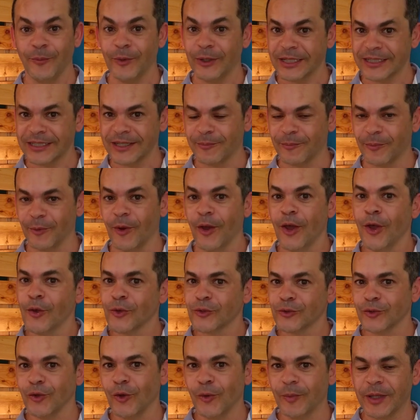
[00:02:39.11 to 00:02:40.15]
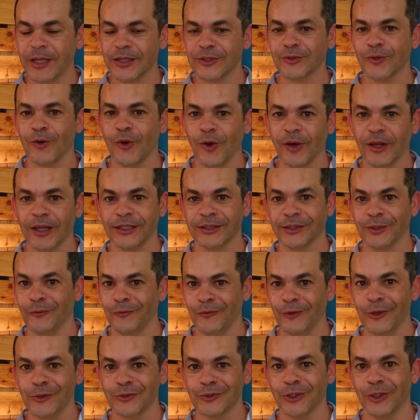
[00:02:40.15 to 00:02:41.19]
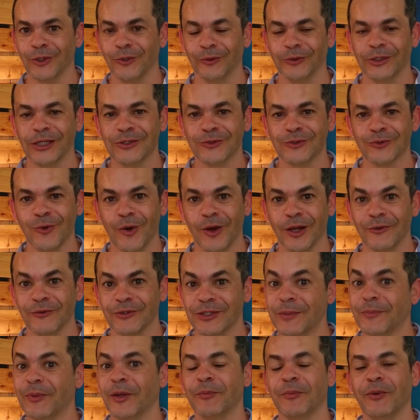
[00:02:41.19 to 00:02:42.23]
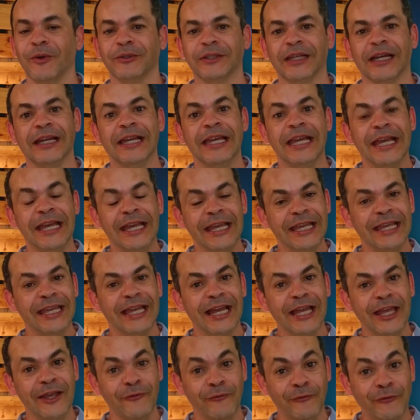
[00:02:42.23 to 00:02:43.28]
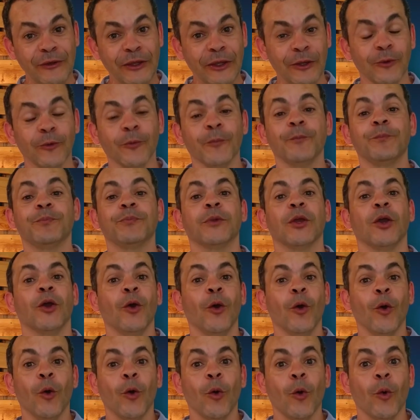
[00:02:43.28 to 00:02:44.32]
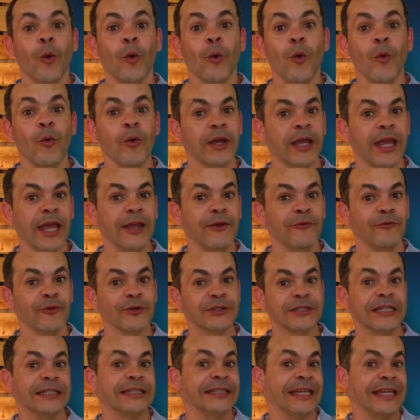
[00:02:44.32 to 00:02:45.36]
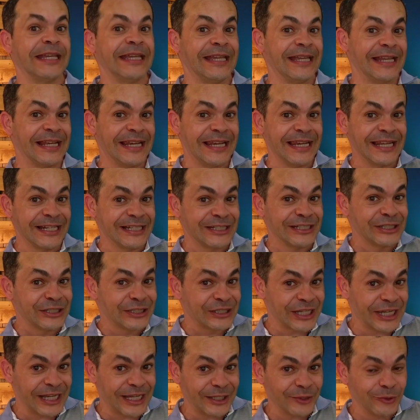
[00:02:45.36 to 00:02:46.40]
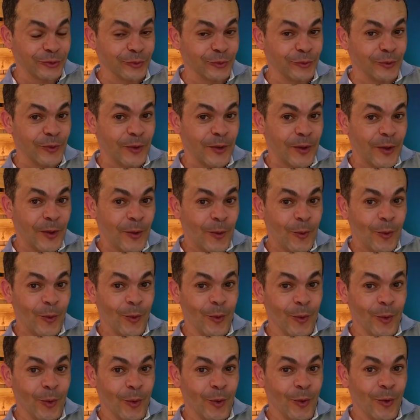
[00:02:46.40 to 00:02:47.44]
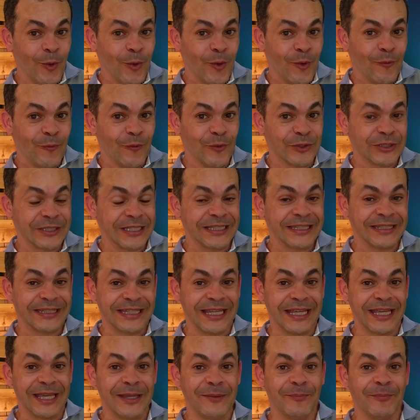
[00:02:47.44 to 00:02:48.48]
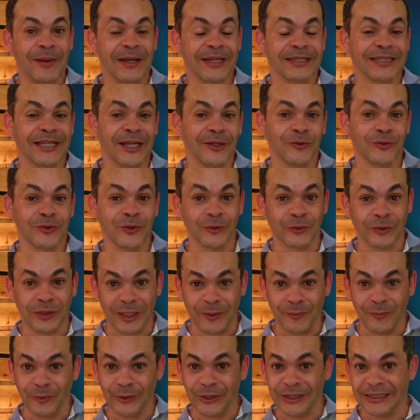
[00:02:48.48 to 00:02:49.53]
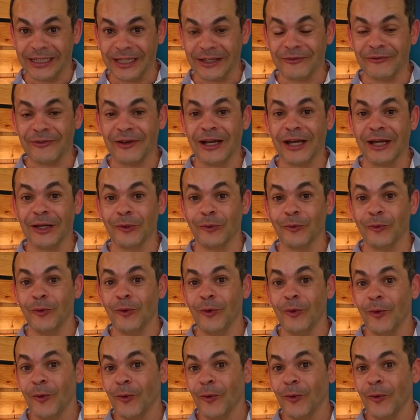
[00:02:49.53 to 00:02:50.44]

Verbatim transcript: Por exemplo, sobre a escola, que teu filho chegou da escola e você pode perguntar: "E aí, filho, com quem você tem lanchado ou você tem passado o seu tempo de intervalo